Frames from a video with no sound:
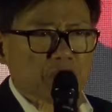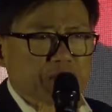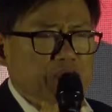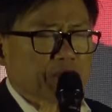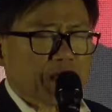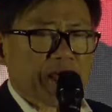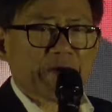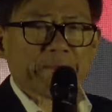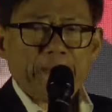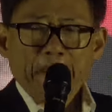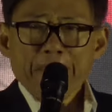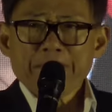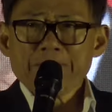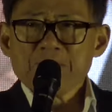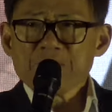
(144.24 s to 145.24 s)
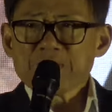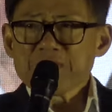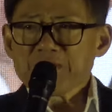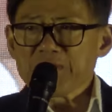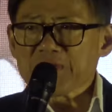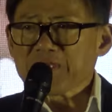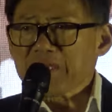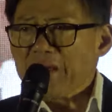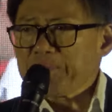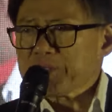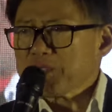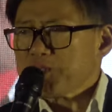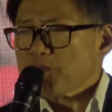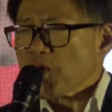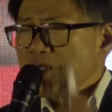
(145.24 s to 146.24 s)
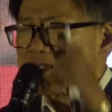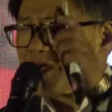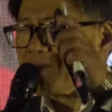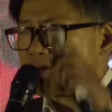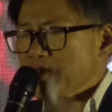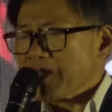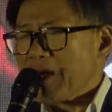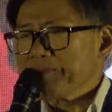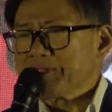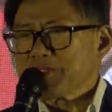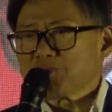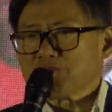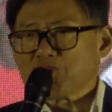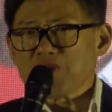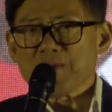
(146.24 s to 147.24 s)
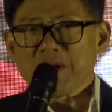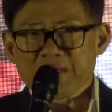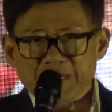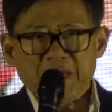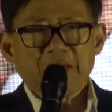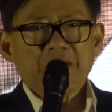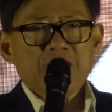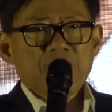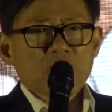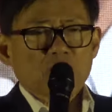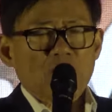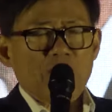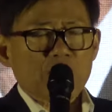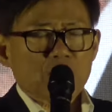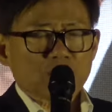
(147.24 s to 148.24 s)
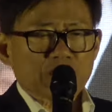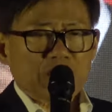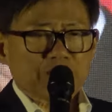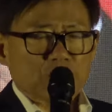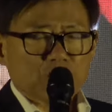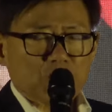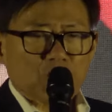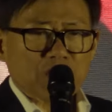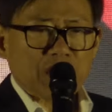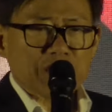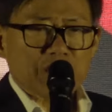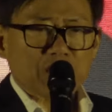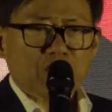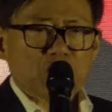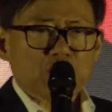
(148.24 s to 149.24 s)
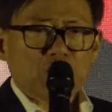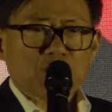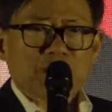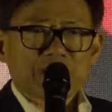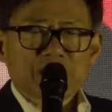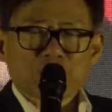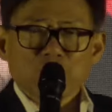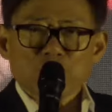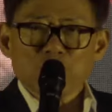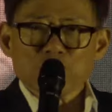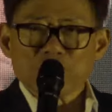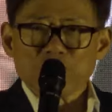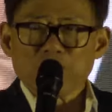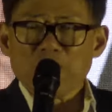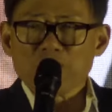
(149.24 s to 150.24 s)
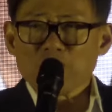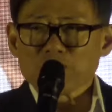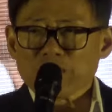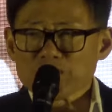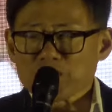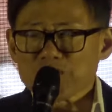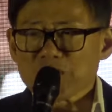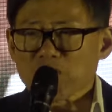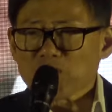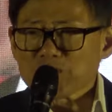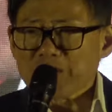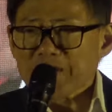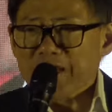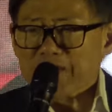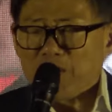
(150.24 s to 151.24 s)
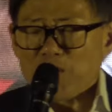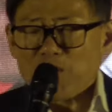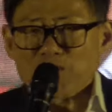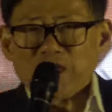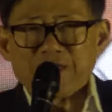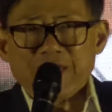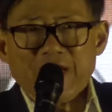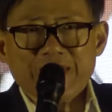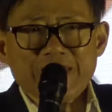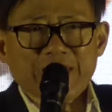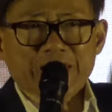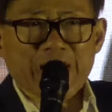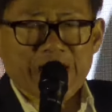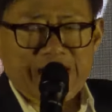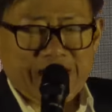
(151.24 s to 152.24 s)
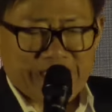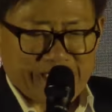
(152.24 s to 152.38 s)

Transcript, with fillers: 터지는 거야. 그러면 남진 시원한 데 가면 또 남진 수준에 맞게 공항공단, 북조공단, 뭐 여천공단, 이천공단, 화공단, 전자공단, 혜태공단 난리야 난리